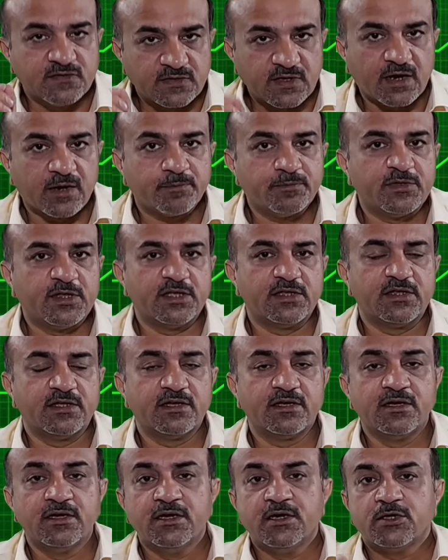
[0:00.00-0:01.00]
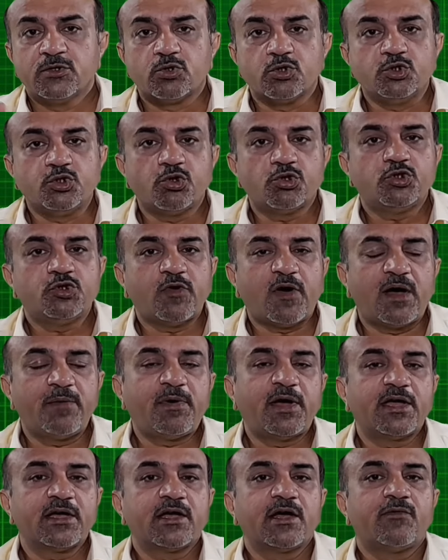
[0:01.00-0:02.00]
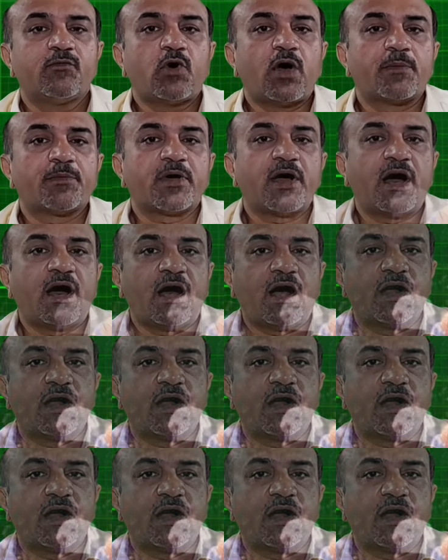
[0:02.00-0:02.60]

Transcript: ज़रब दे दें तो जो जवाब आएगा वो आपका